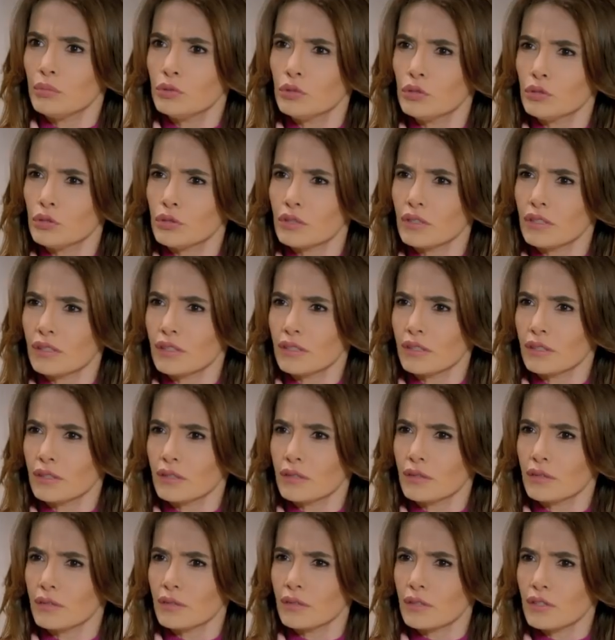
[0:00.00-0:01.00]
Bu e,
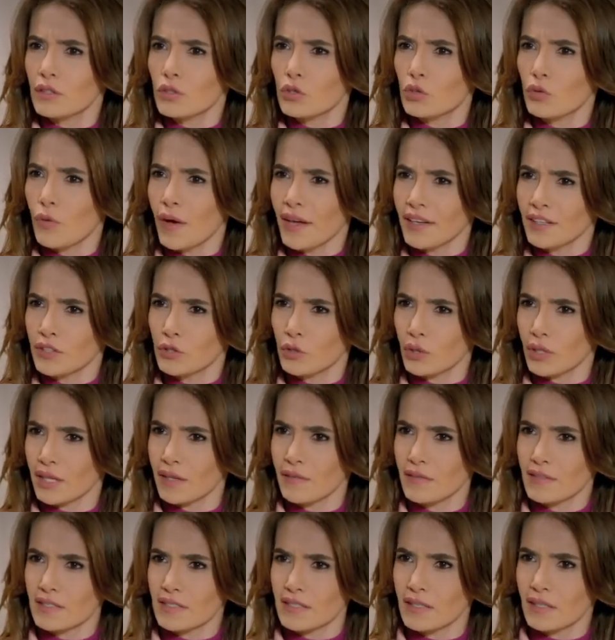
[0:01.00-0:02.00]
güvenlik
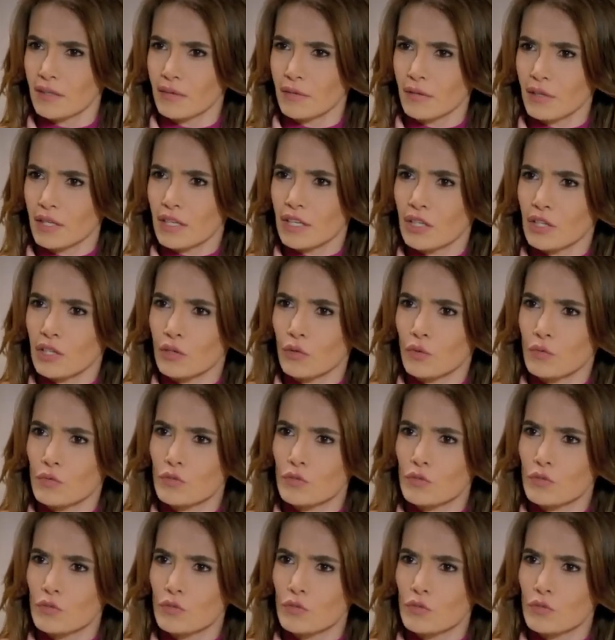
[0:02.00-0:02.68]
görevlisi iri